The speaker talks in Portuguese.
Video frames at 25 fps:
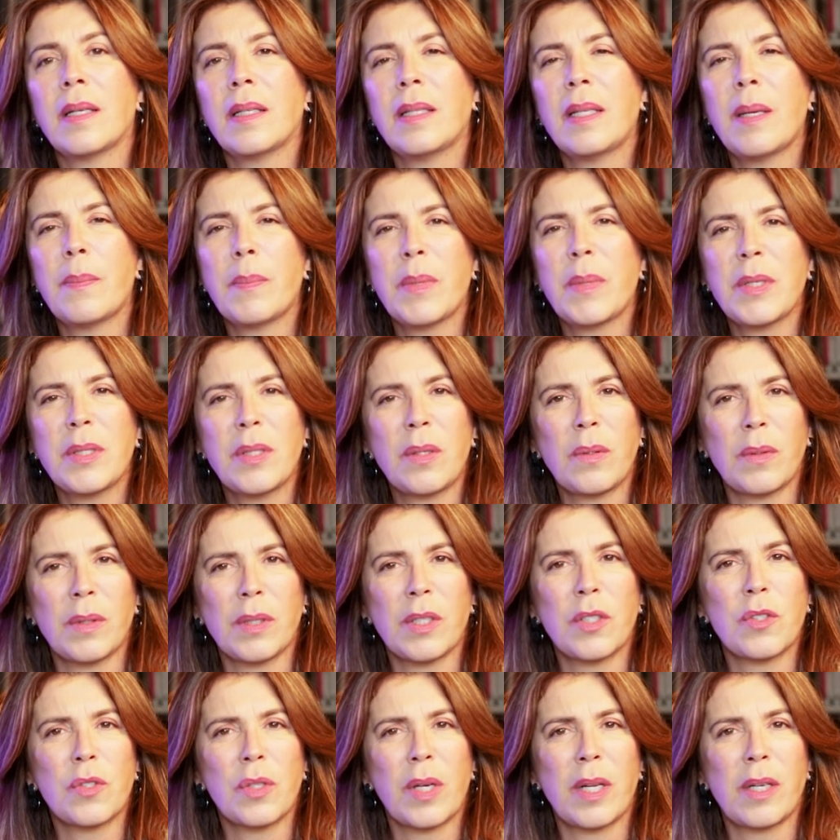Depois eu
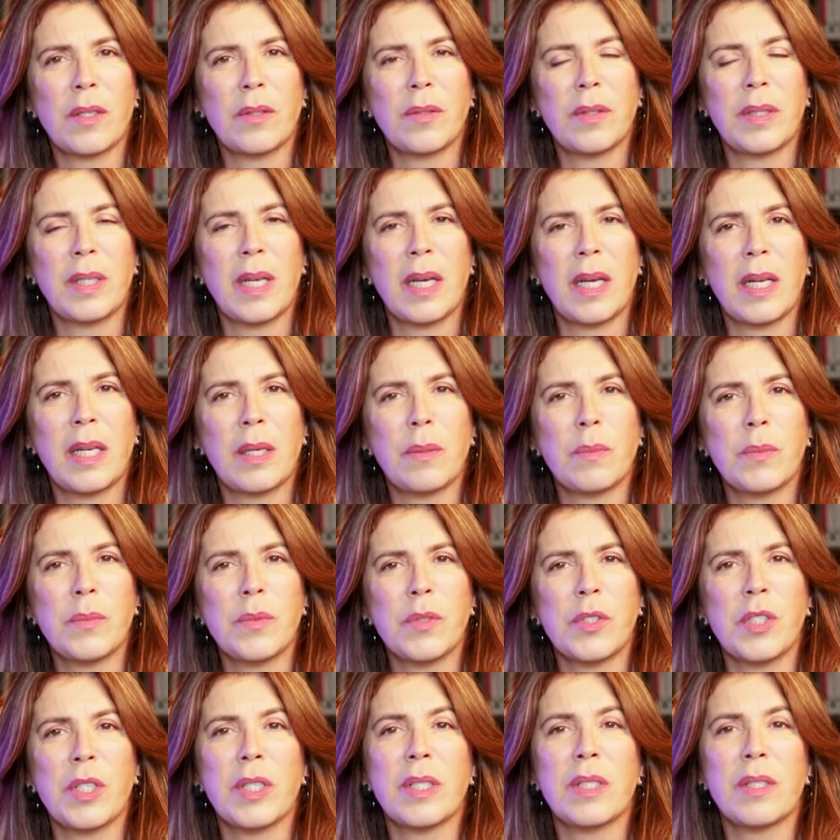conto a história do denim um
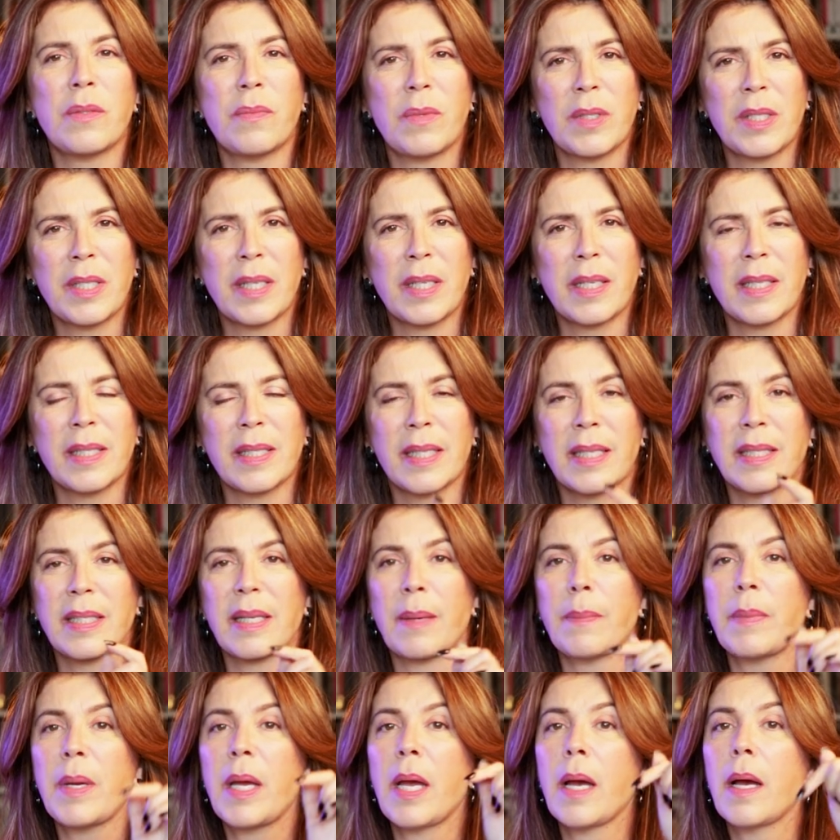dia. Se você quiser
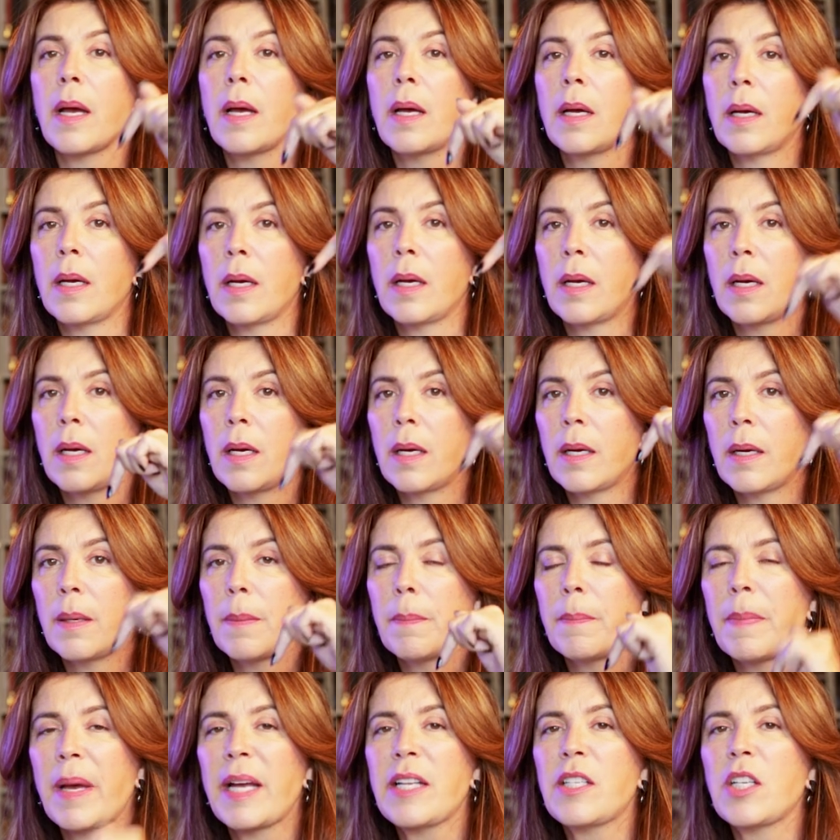saber,
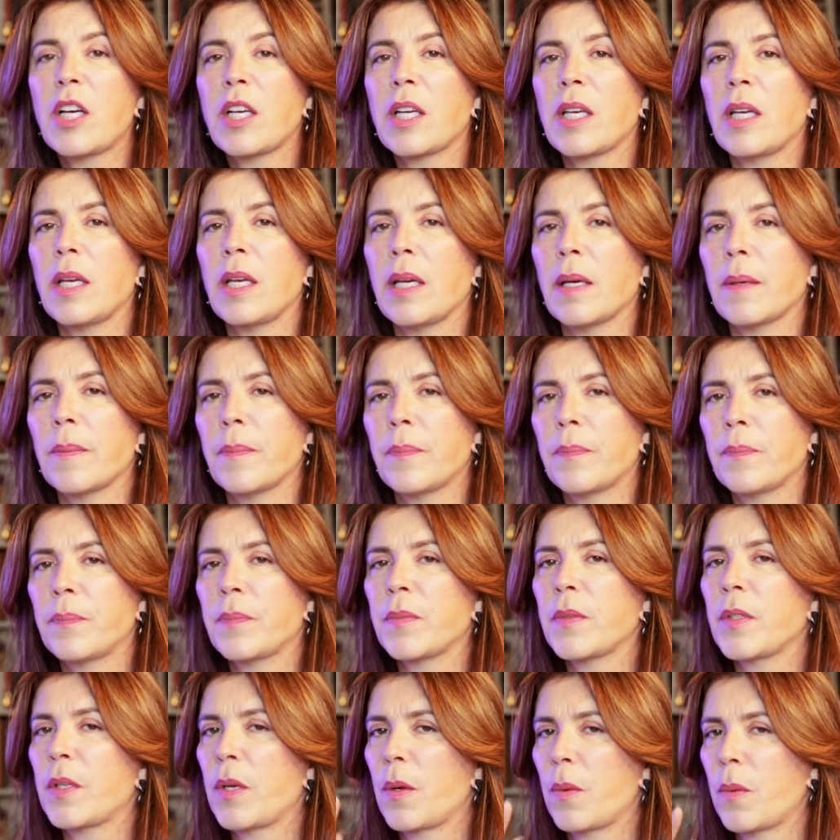pede aqui
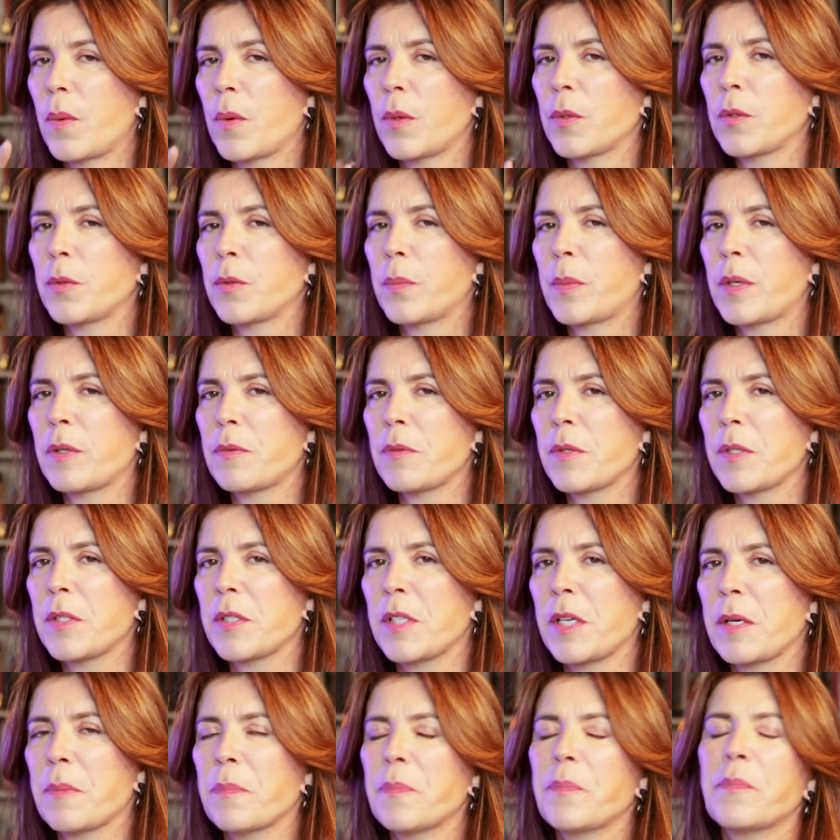que eu conto para
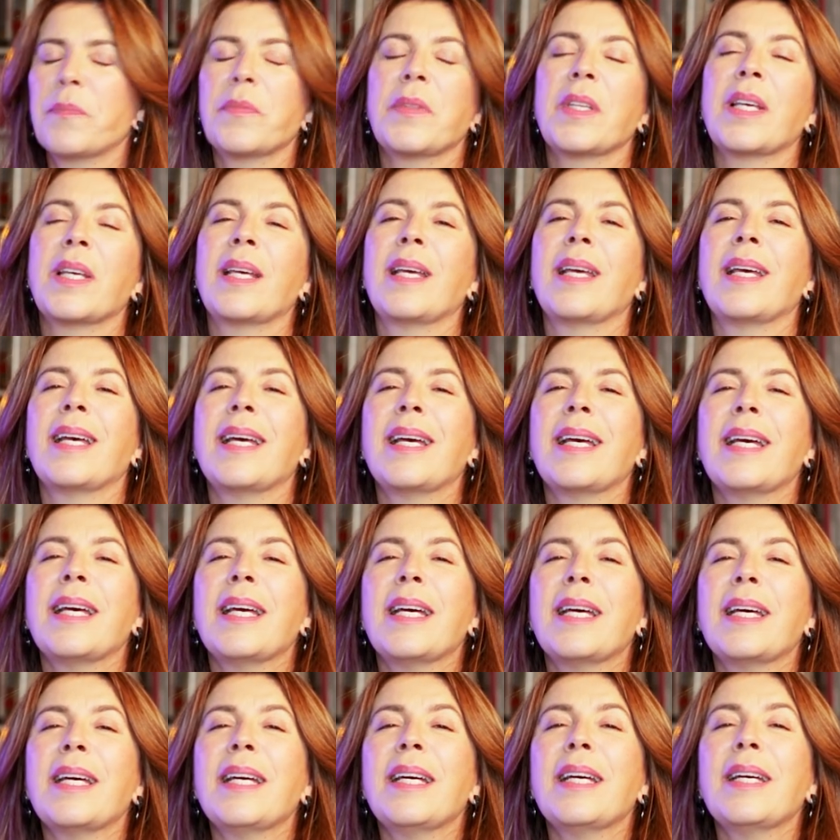você.
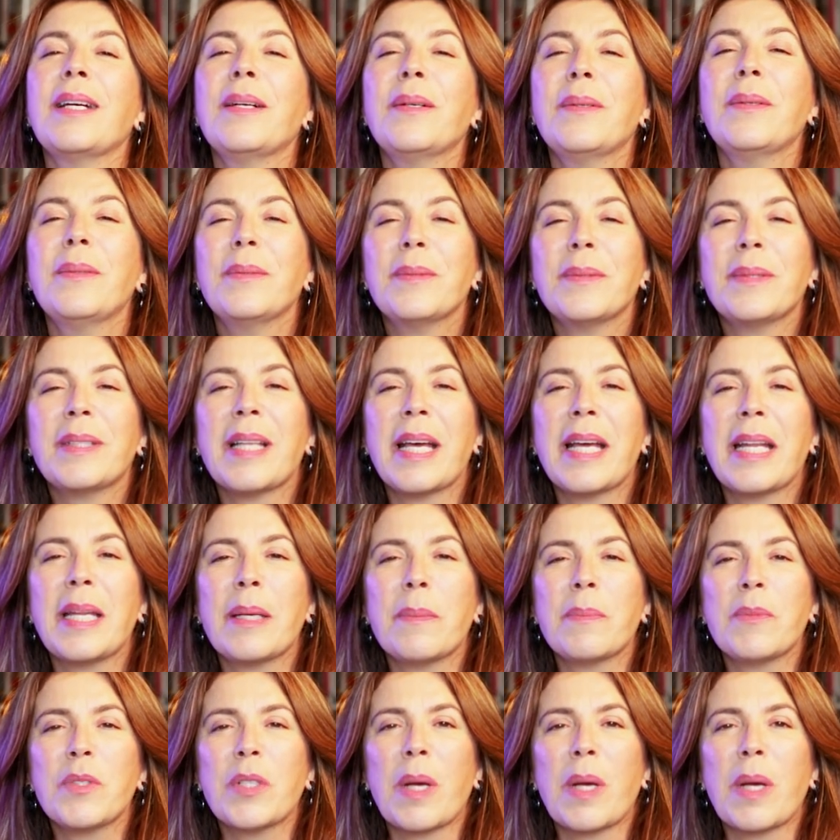Um denim